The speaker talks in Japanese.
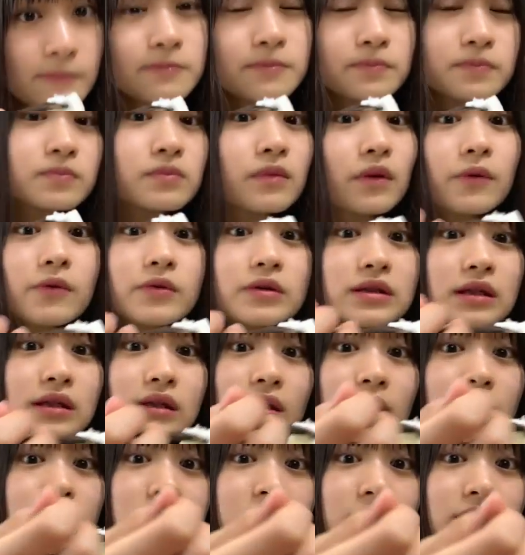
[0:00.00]
ごちゃな
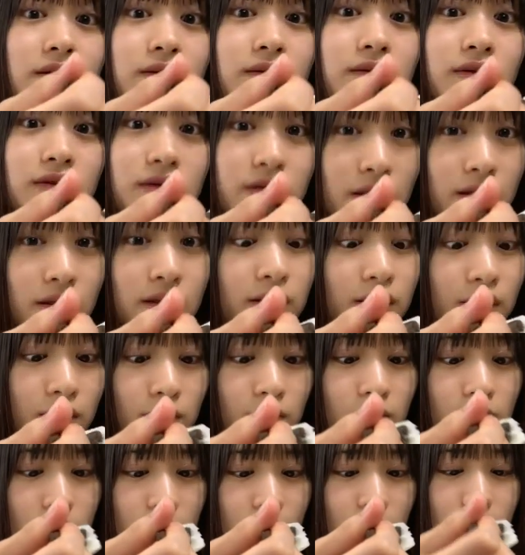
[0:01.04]
教えてくださいありがとうご
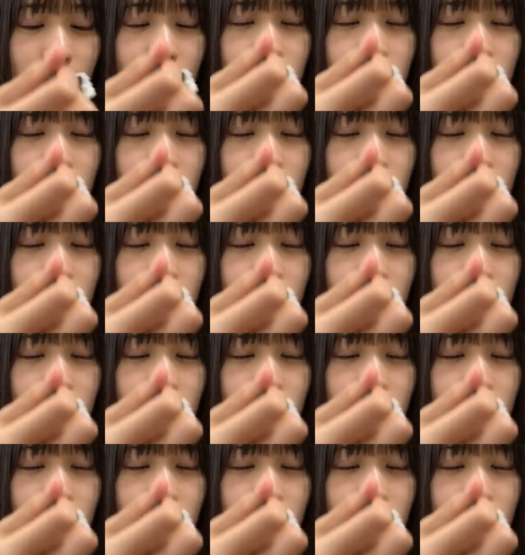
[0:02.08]
ざいます